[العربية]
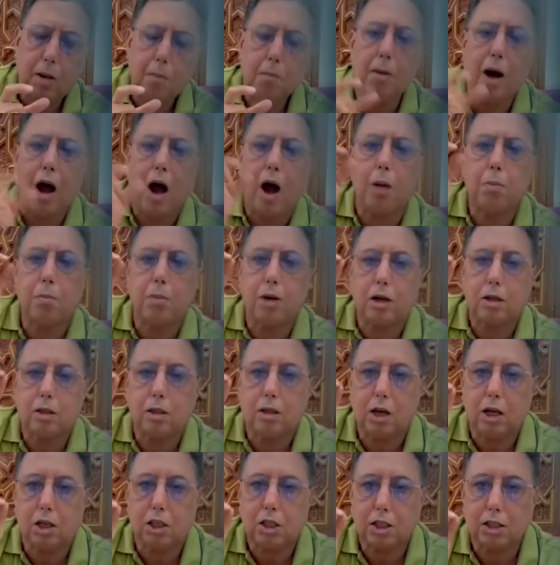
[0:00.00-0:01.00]
ما عمر
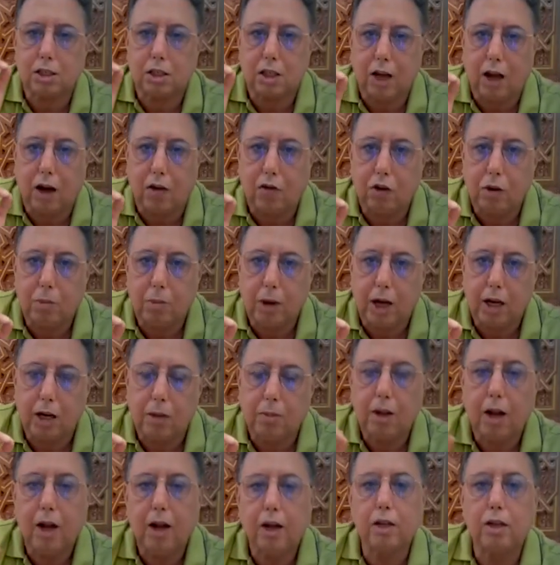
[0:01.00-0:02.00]
دار شي اصلاح في
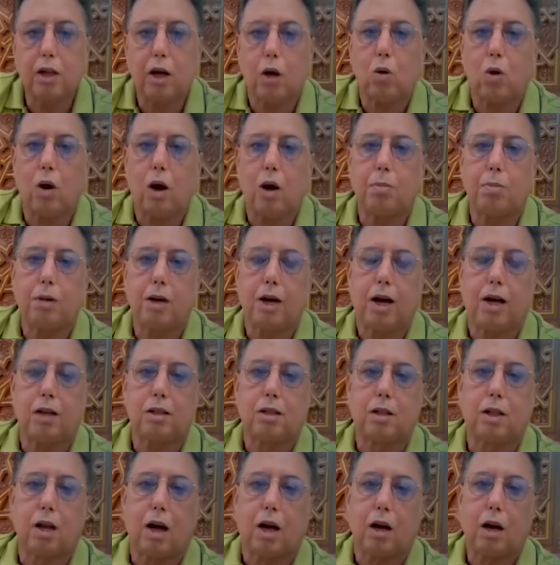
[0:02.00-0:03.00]
المغرب داروها ابناء
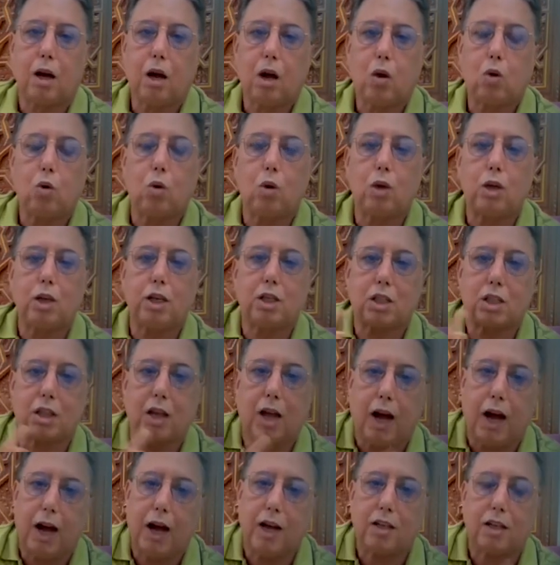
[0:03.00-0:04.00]
الدار كل
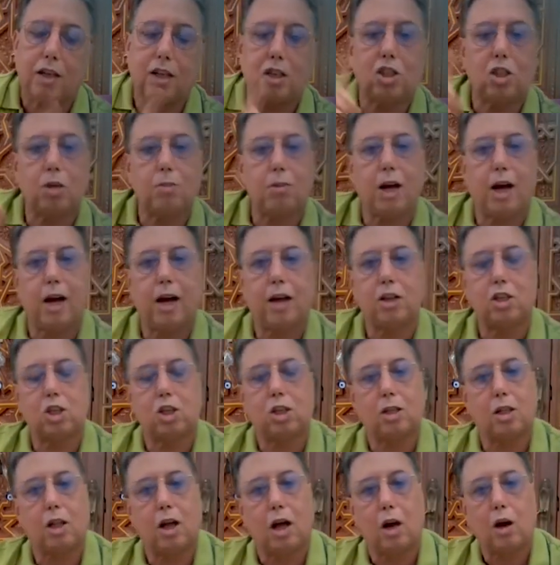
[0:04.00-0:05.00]
الاصلاحات كتجي من خارج
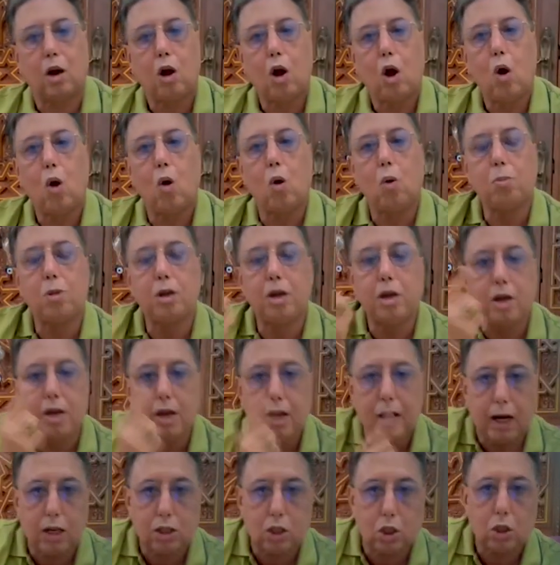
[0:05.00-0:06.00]
الدار ومن
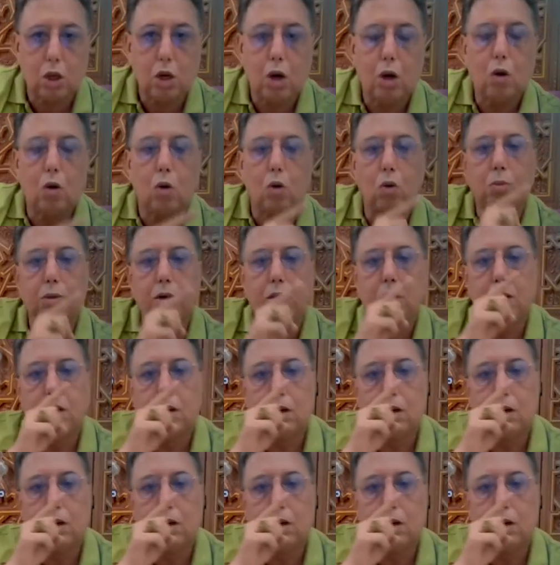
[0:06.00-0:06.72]
الناس ومن